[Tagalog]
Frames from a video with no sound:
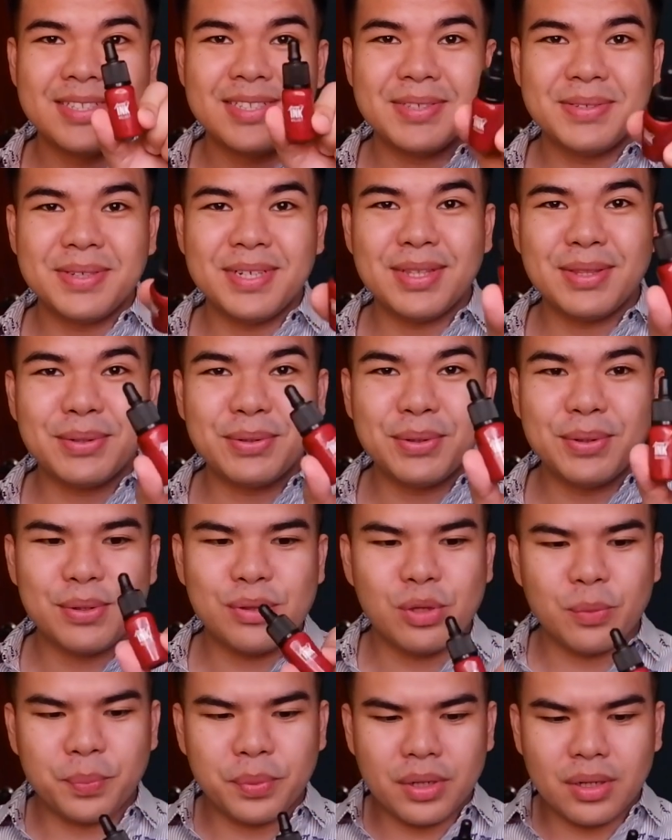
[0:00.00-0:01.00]
So ito,
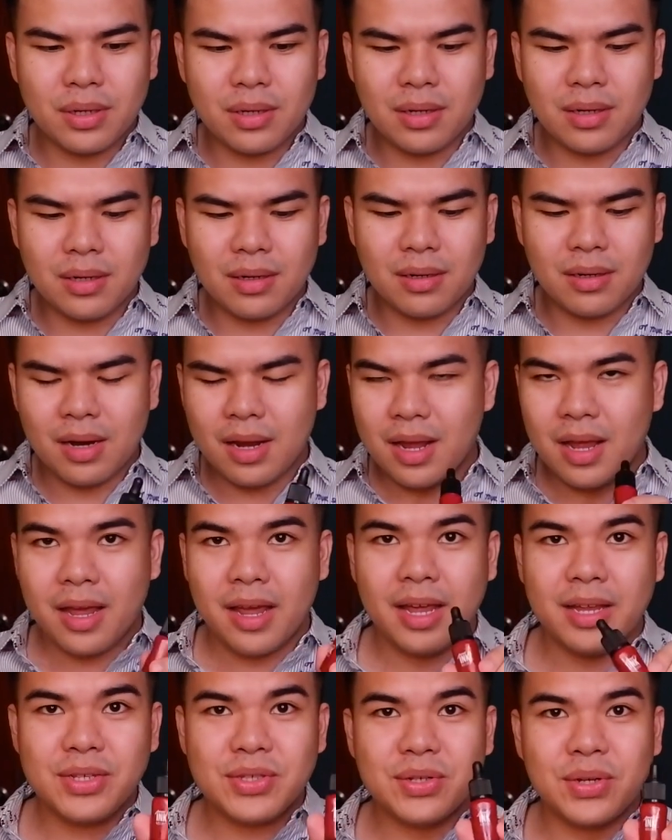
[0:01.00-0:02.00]
super
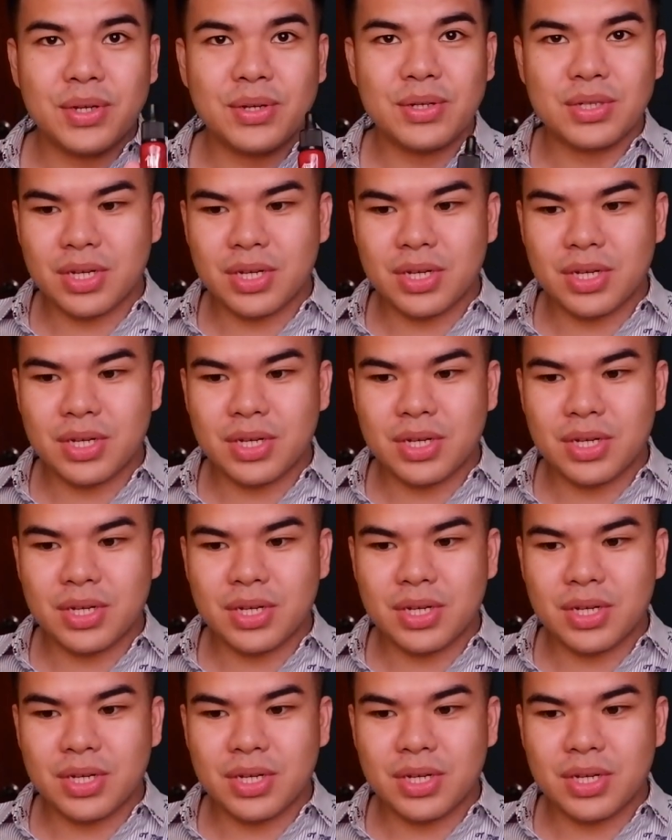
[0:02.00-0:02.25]
enjoy